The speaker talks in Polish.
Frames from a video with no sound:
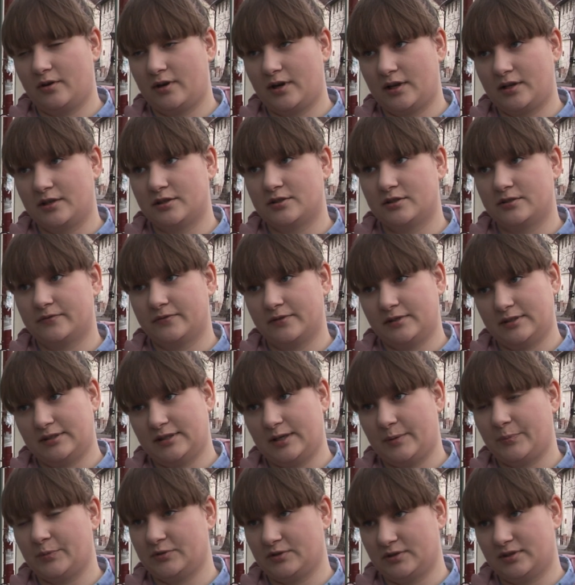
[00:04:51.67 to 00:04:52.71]
ograniczyć
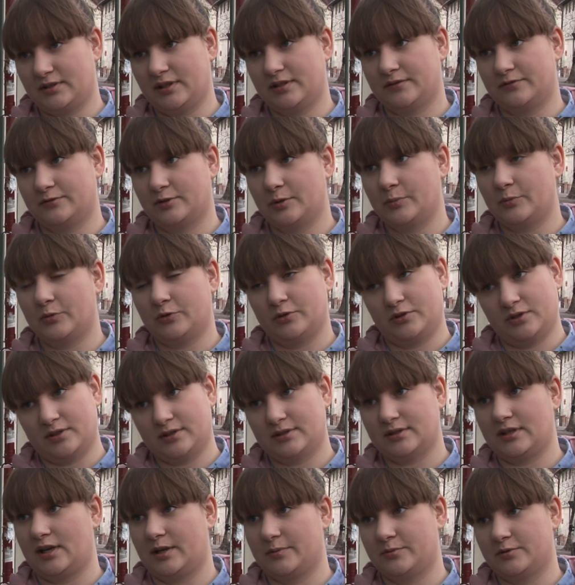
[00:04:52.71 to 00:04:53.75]
wyjścia, pozostać w domu i to
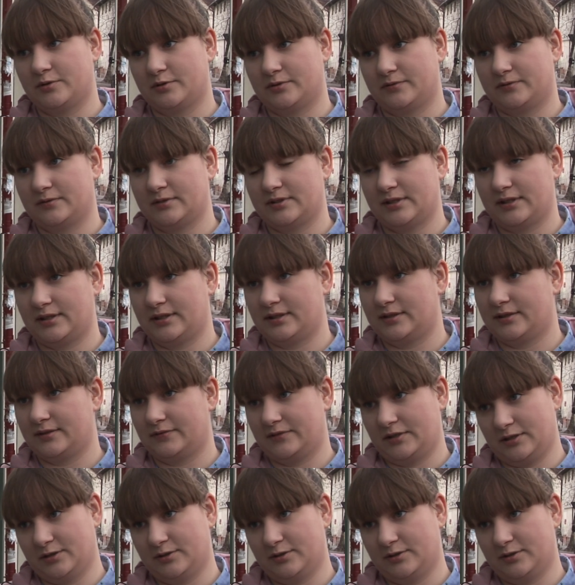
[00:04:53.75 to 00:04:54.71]
jest najlepsze rozwiązanie w tej